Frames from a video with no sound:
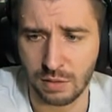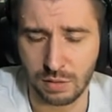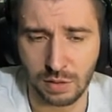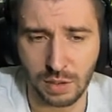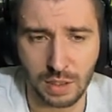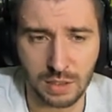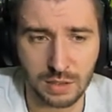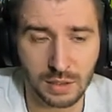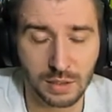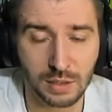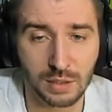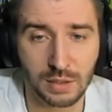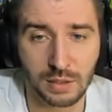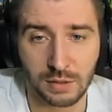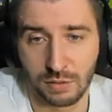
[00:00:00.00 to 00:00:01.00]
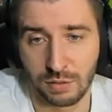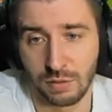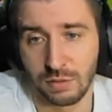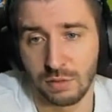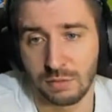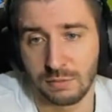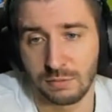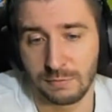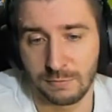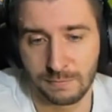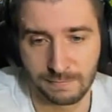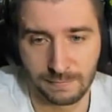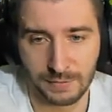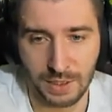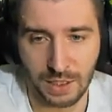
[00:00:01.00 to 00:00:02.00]
он есть. Но
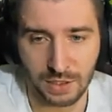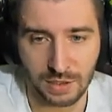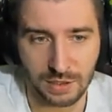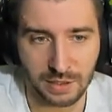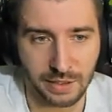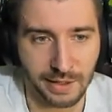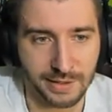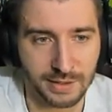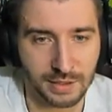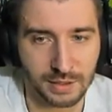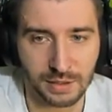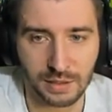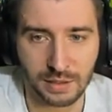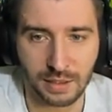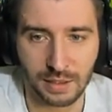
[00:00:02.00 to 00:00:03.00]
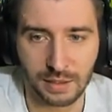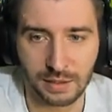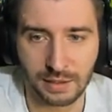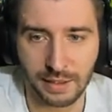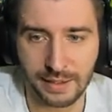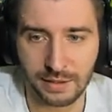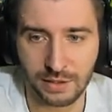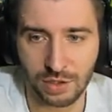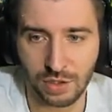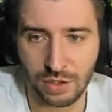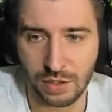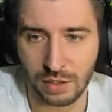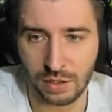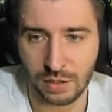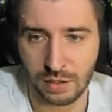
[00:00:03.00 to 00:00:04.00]
наша цель сделать
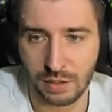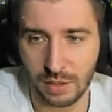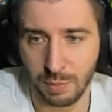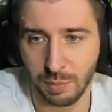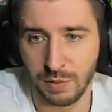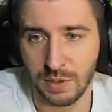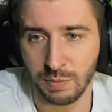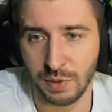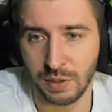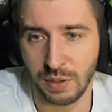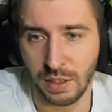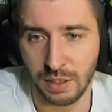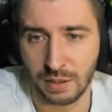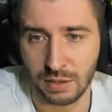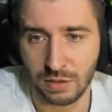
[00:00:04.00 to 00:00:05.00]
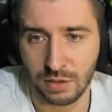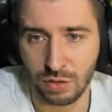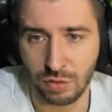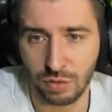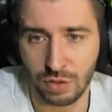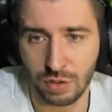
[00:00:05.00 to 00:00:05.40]
контентище и посмотреть, что